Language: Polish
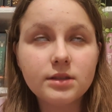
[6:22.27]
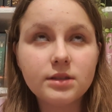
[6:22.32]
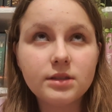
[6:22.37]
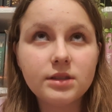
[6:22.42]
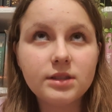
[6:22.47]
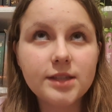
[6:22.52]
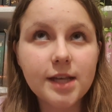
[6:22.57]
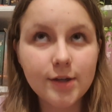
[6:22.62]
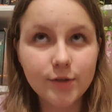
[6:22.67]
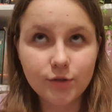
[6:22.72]

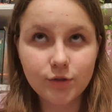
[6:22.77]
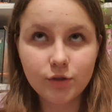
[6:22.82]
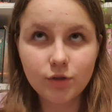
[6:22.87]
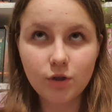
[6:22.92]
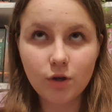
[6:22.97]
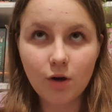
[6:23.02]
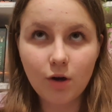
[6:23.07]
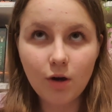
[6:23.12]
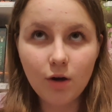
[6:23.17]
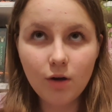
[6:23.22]

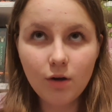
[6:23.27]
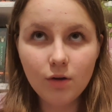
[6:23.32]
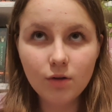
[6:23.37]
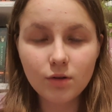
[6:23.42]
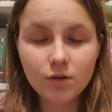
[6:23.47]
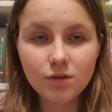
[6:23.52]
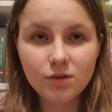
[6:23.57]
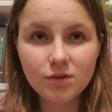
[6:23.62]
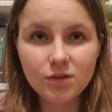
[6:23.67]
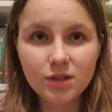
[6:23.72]
ciężko
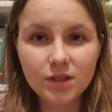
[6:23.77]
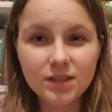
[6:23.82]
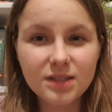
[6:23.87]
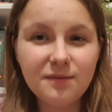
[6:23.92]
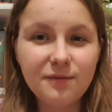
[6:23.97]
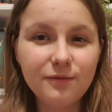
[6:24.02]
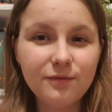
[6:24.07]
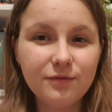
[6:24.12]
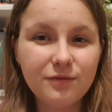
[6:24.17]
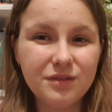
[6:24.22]
się z
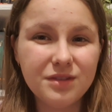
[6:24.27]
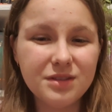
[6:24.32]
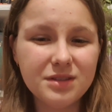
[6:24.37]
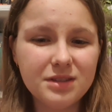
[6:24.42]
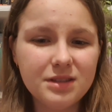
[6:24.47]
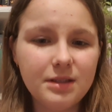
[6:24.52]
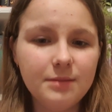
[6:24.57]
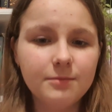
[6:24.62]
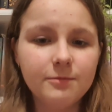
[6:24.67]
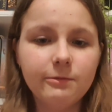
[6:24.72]
nim, z
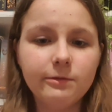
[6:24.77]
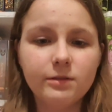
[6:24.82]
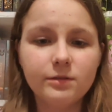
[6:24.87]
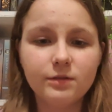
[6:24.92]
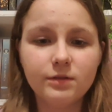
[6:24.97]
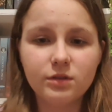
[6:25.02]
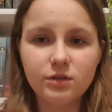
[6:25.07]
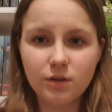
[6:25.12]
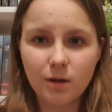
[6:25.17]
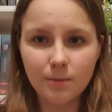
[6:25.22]
nim
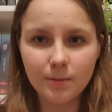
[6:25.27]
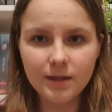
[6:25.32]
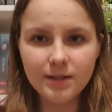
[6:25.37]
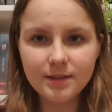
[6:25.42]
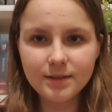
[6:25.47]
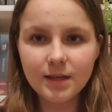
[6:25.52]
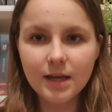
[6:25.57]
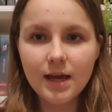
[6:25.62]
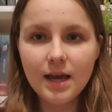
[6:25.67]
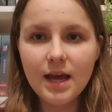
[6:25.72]

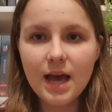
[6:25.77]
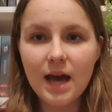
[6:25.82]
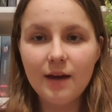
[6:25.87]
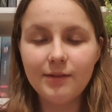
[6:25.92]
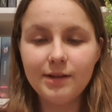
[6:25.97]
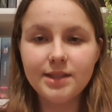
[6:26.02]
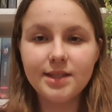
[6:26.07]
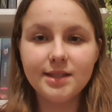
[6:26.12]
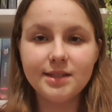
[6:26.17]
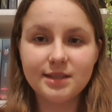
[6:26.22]
zdobyć. A
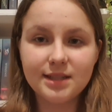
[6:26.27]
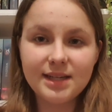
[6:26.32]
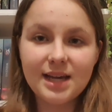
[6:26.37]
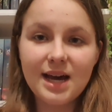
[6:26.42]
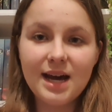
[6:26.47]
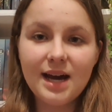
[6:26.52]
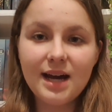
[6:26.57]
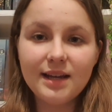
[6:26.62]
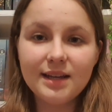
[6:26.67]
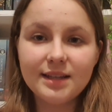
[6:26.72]
wiecie, że
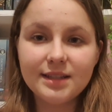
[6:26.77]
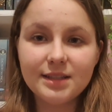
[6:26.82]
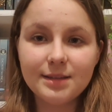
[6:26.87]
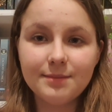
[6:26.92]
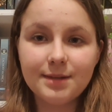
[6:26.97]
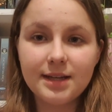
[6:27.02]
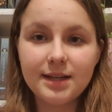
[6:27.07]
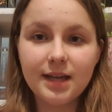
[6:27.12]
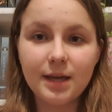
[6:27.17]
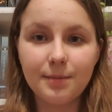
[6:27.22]
ja
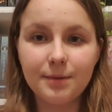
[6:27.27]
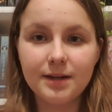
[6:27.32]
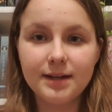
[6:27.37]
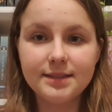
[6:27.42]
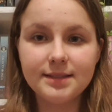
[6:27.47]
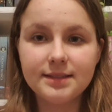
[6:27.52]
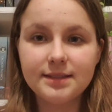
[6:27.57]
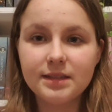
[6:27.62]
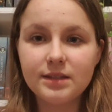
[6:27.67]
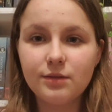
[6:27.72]
jestem jakby
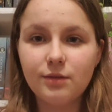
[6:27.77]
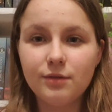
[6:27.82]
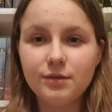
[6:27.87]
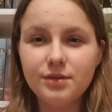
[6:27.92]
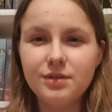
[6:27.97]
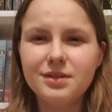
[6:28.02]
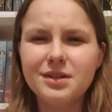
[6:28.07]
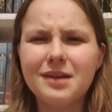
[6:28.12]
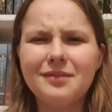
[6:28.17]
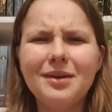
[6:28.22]
recenzentką
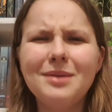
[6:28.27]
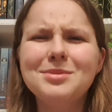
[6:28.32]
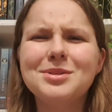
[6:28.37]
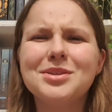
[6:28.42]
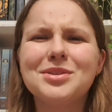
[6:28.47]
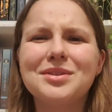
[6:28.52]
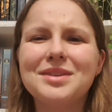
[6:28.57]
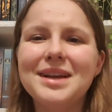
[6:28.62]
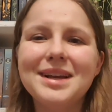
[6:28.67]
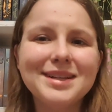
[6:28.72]
książek, wiem, że
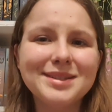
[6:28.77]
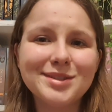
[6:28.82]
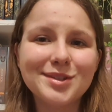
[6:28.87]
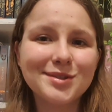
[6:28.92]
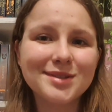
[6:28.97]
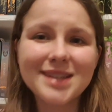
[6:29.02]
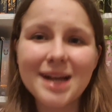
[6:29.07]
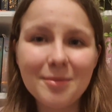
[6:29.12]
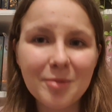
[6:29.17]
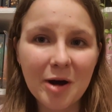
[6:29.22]
to nie jest to
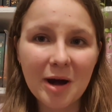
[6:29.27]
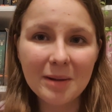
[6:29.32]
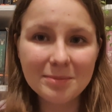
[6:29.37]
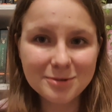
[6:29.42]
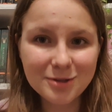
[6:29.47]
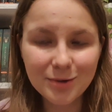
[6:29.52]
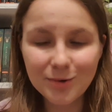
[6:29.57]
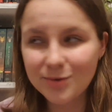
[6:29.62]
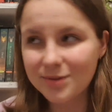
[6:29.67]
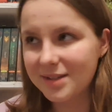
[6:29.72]
samo
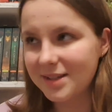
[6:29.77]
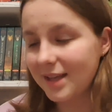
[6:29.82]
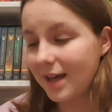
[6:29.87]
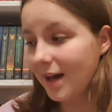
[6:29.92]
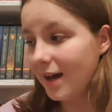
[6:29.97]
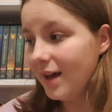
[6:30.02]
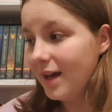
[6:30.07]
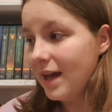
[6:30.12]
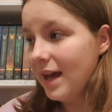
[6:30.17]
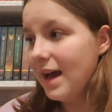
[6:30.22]

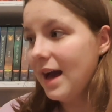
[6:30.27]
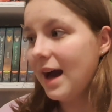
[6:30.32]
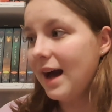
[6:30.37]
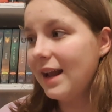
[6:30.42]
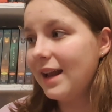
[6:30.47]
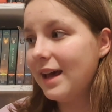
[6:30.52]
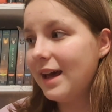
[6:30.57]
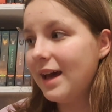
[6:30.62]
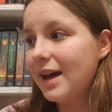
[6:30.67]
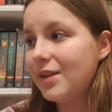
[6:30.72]
absolutnie,
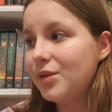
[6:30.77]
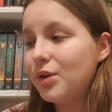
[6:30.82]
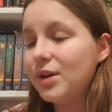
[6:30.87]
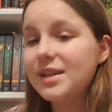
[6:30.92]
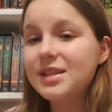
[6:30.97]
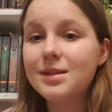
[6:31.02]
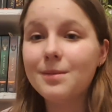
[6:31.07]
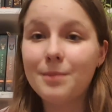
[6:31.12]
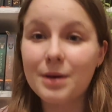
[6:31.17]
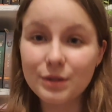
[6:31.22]
ale no
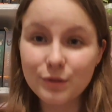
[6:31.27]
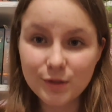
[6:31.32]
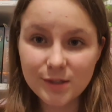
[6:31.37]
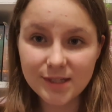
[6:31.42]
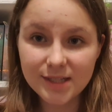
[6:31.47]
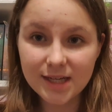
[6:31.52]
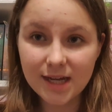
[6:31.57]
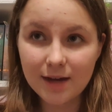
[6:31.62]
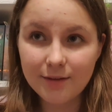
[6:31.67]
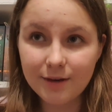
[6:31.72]
jestem bardzo
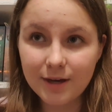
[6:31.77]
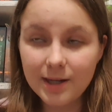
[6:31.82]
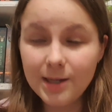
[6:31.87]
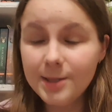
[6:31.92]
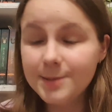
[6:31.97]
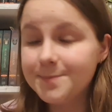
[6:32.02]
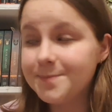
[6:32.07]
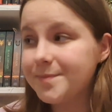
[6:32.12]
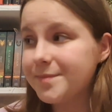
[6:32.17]
ciekawa.